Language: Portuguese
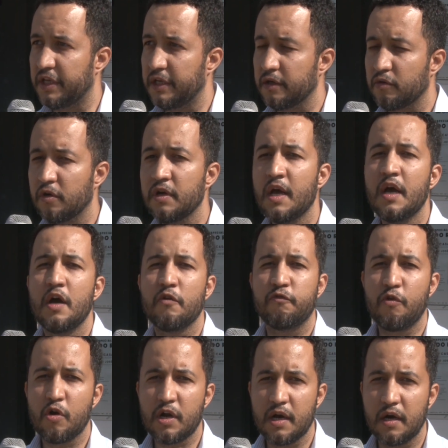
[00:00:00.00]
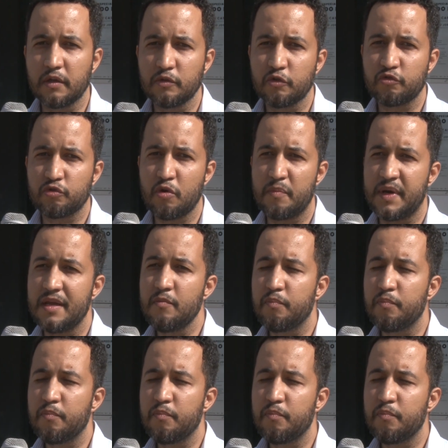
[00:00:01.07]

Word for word: Igor, focando sobre a